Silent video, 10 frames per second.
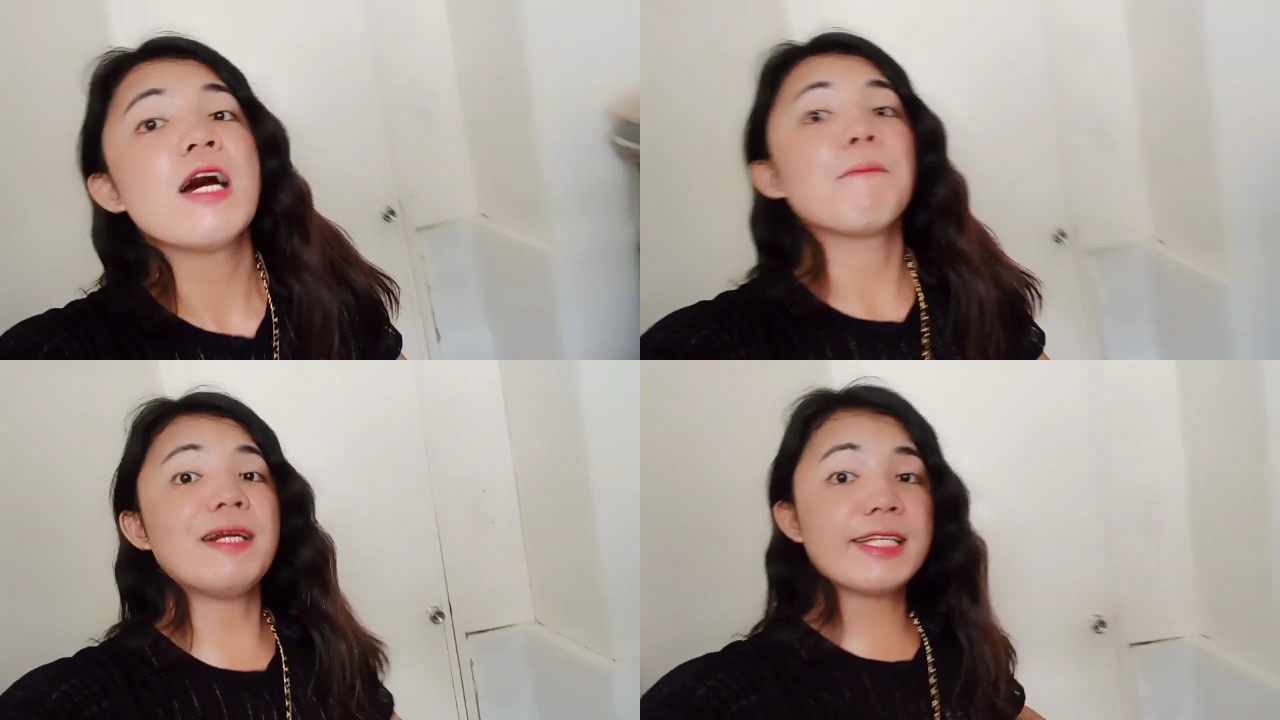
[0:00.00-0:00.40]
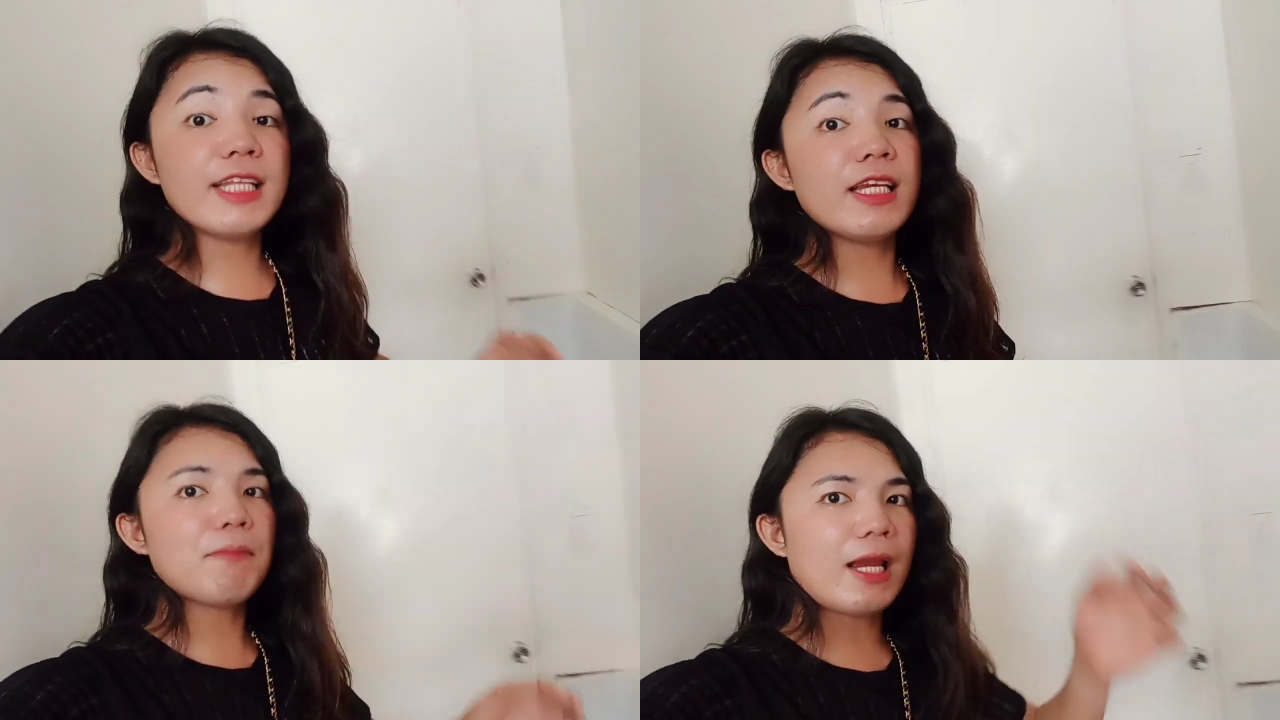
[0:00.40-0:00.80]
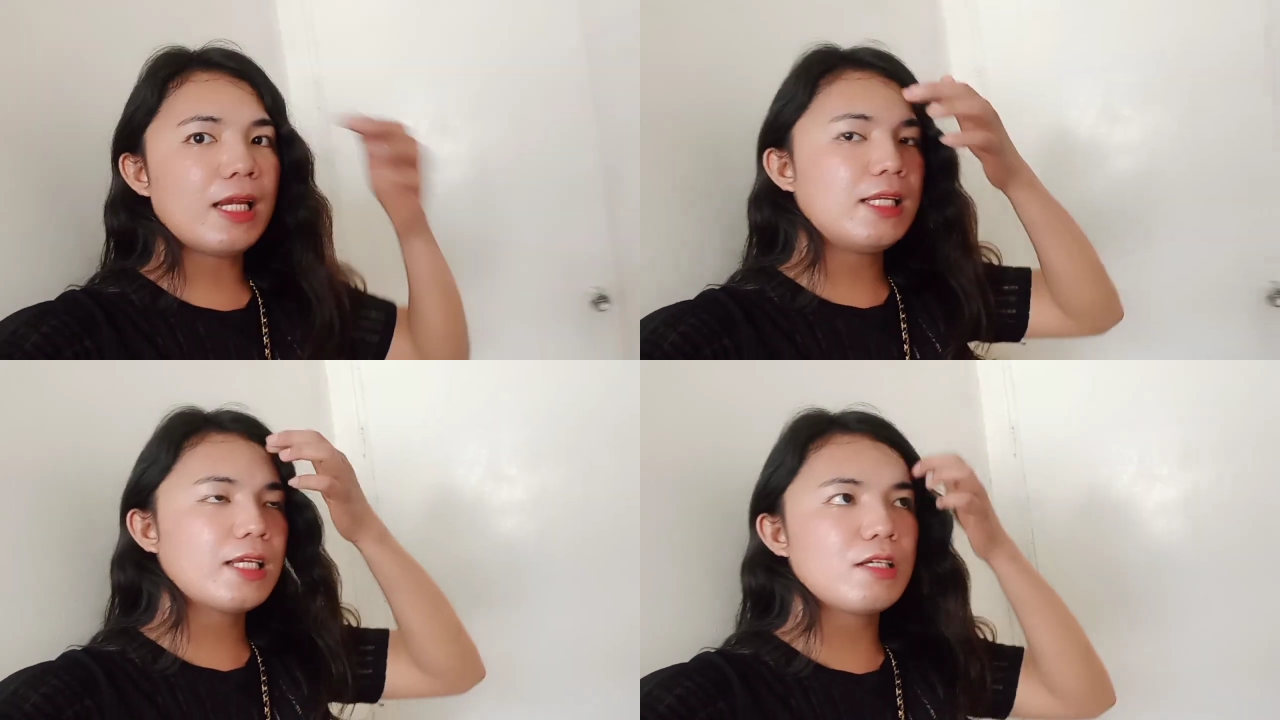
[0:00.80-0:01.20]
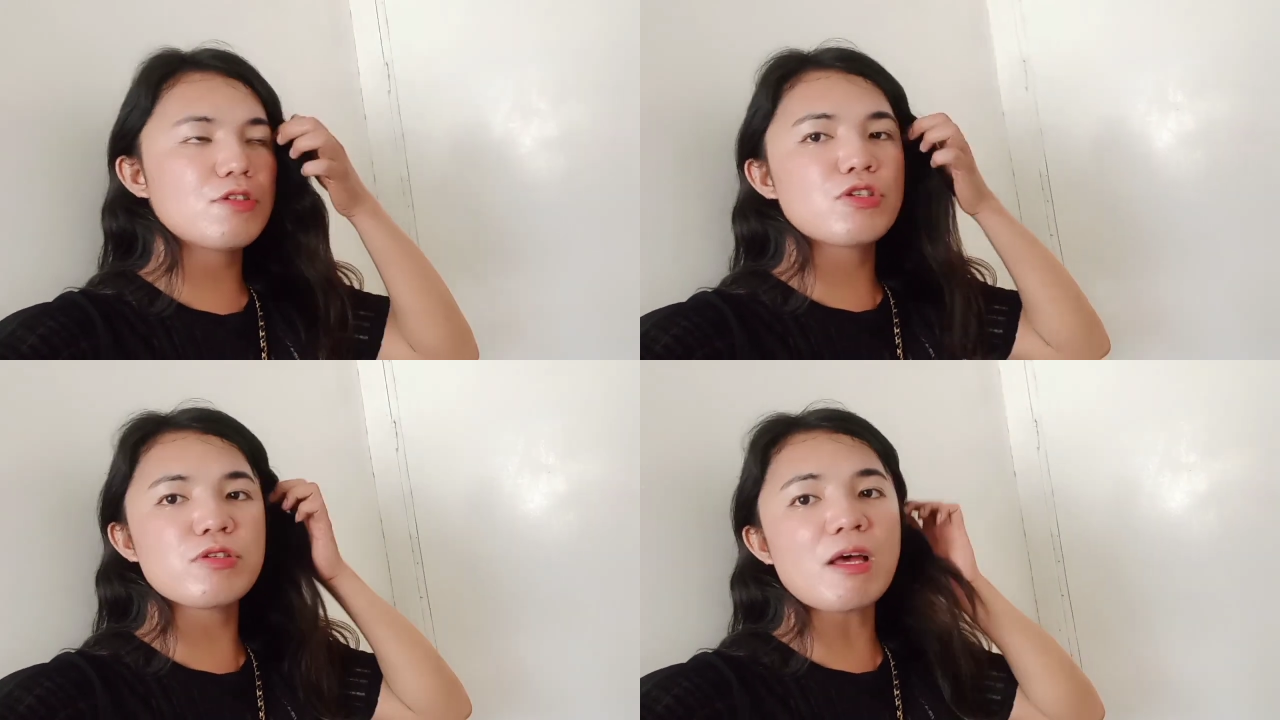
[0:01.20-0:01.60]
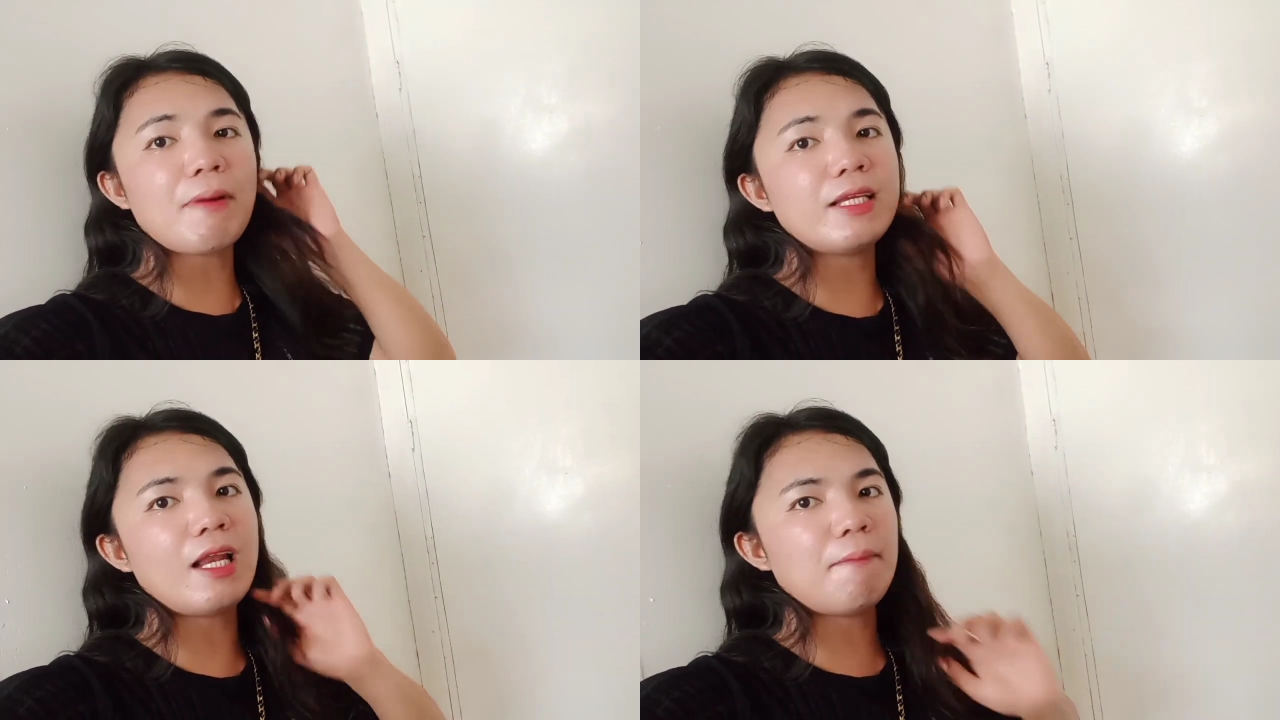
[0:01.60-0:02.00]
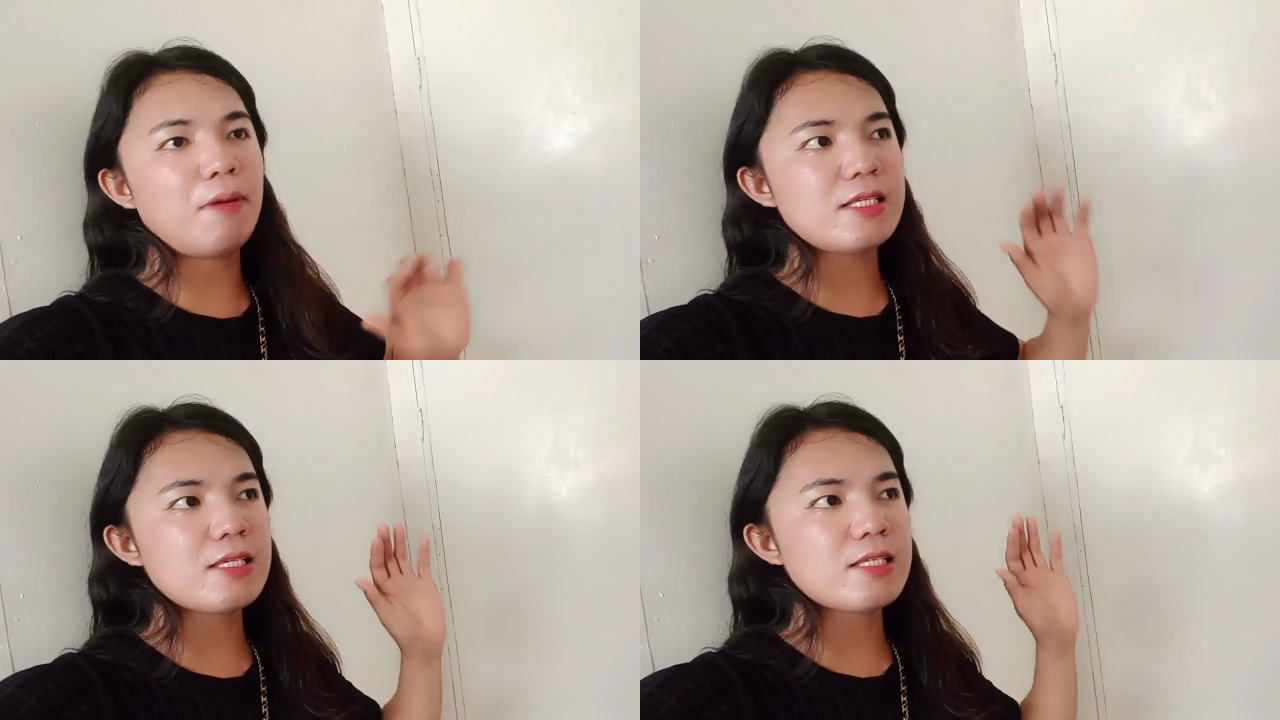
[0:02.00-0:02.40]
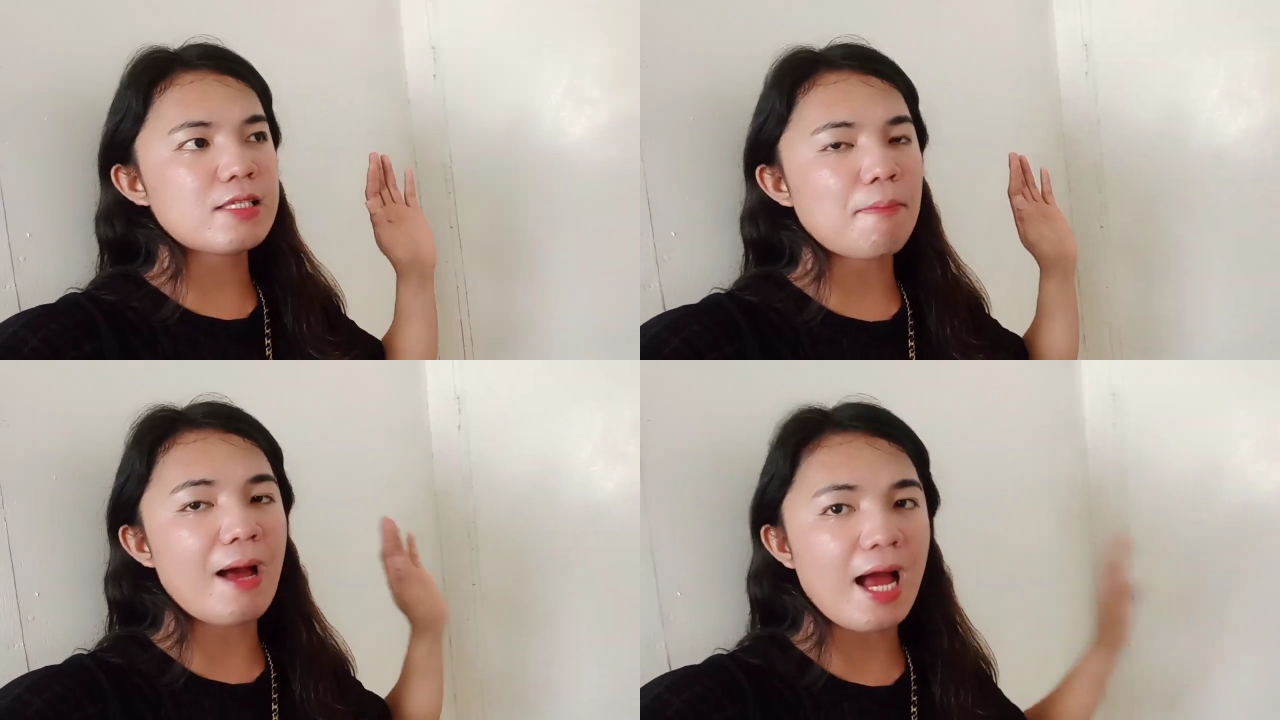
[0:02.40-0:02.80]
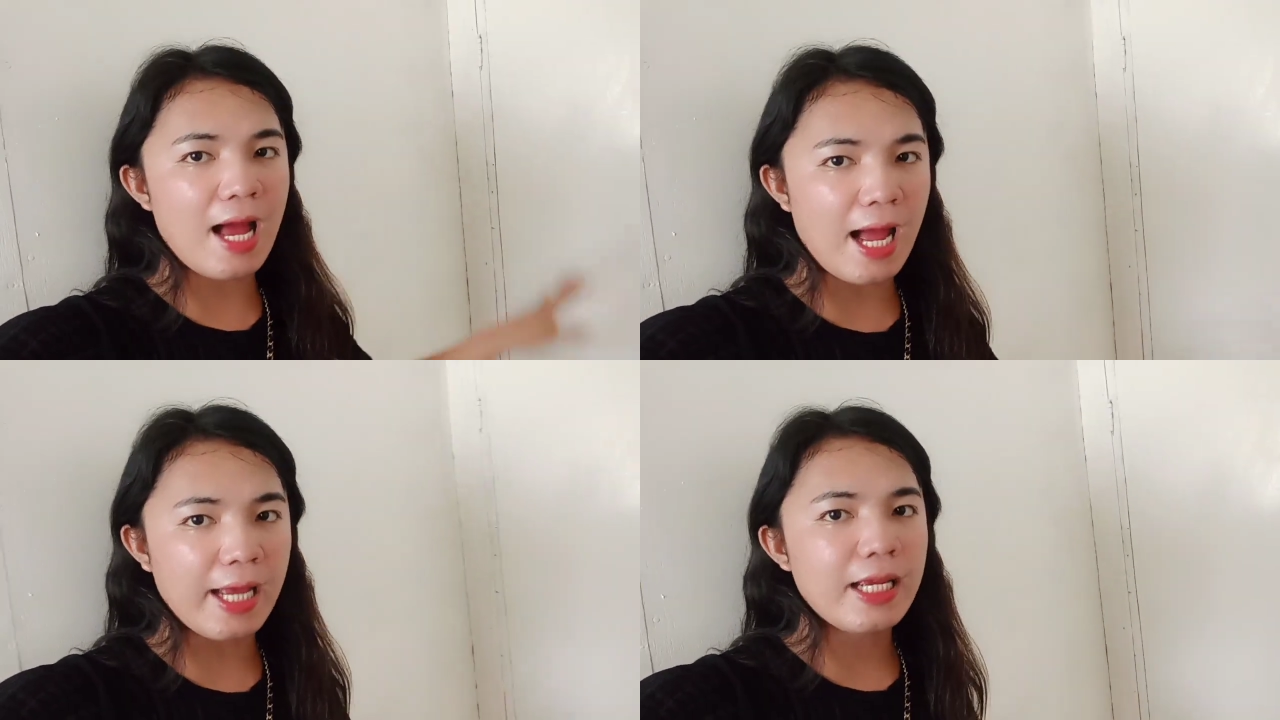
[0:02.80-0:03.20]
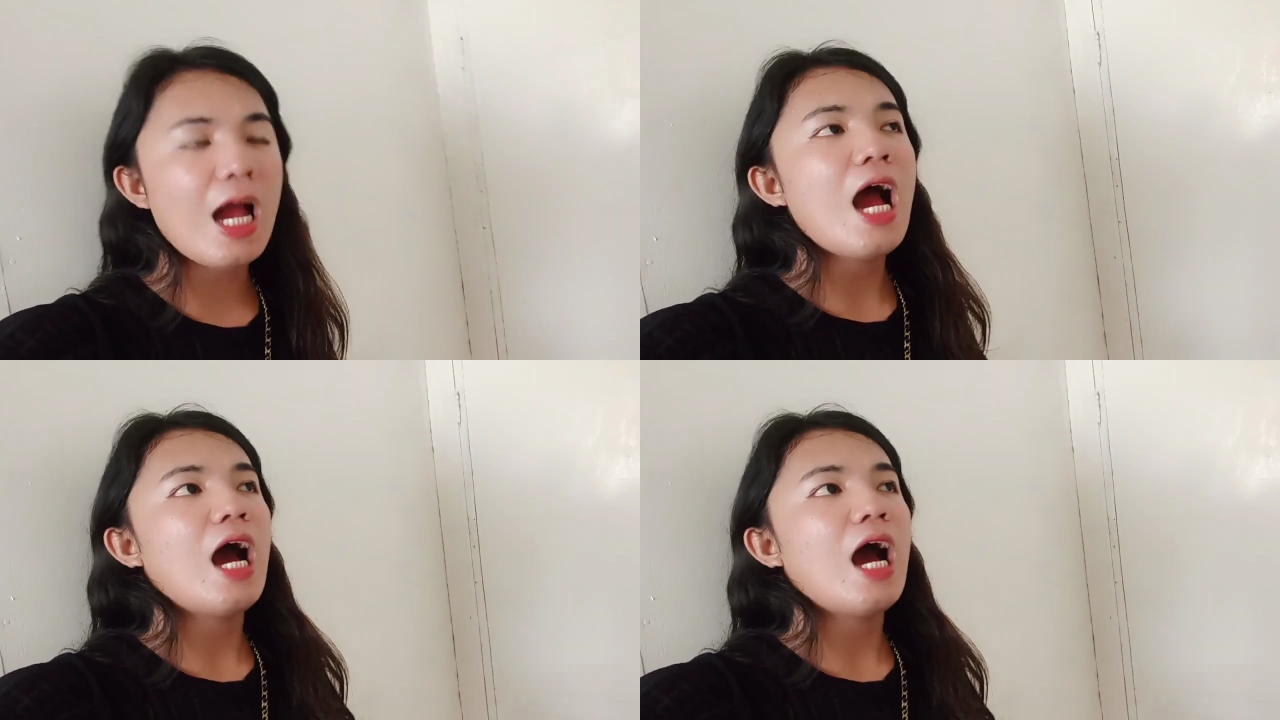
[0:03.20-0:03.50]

birthday din ni Mylene ngayon. So, sabay na lang blessings sa bahay.